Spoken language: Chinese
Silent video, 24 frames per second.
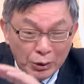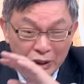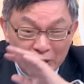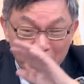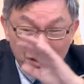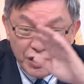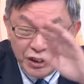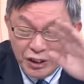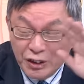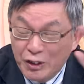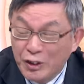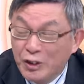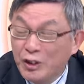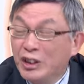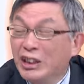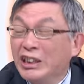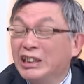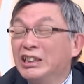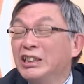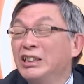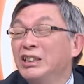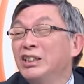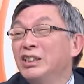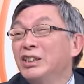为止的世
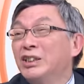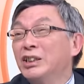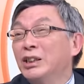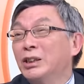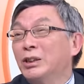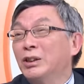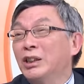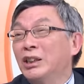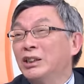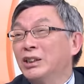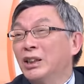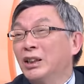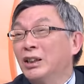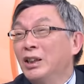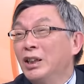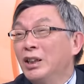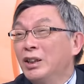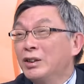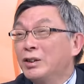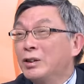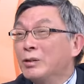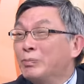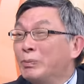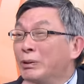界经济结构来讲
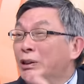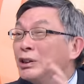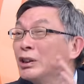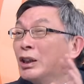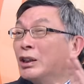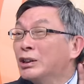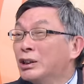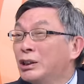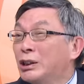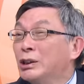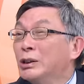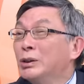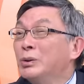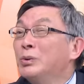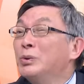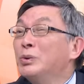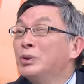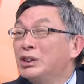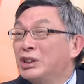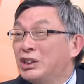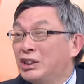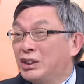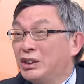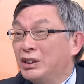是比较可
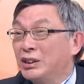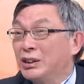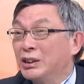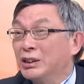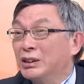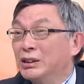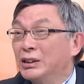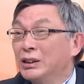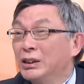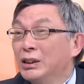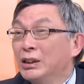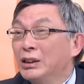预期的